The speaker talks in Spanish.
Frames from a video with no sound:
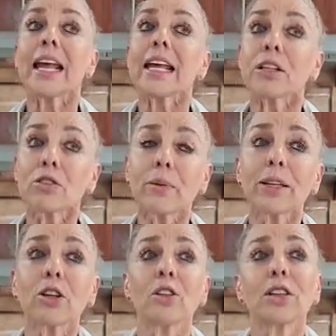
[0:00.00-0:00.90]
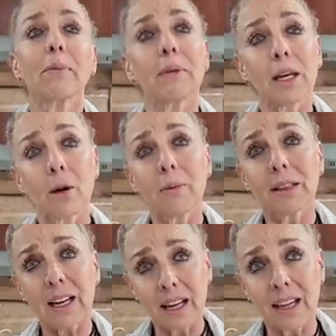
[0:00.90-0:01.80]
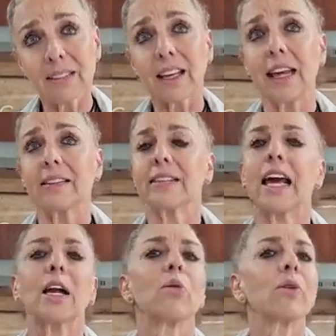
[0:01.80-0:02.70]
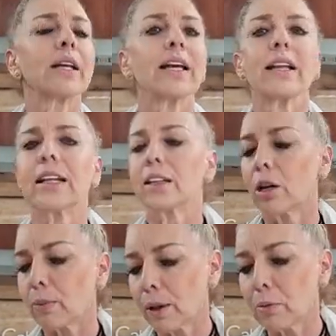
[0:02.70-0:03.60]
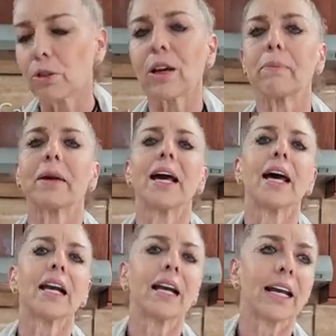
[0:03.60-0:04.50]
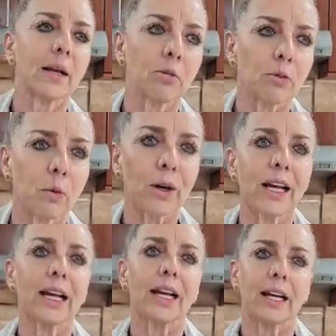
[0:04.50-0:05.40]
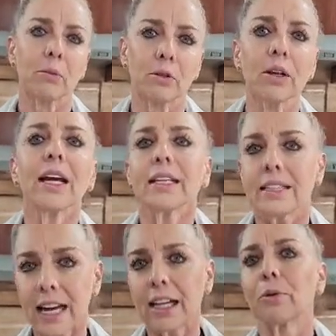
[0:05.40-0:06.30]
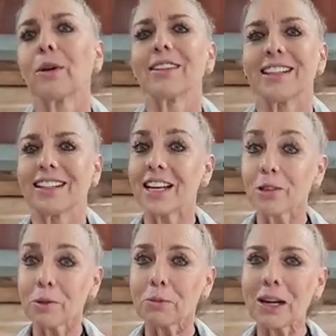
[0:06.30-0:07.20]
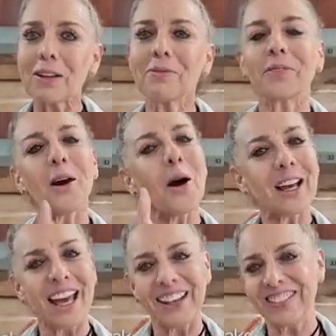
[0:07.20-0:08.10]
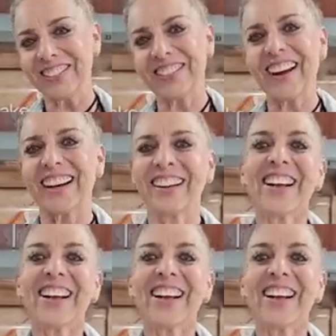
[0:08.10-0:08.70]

Y sobre todo también comentarles que si algún ingrediente lo podemos cambiar, le queremos poner, le queremos, ya les voy a decir, ¿ya somos mil? Ya somos mil cinco. Bueno,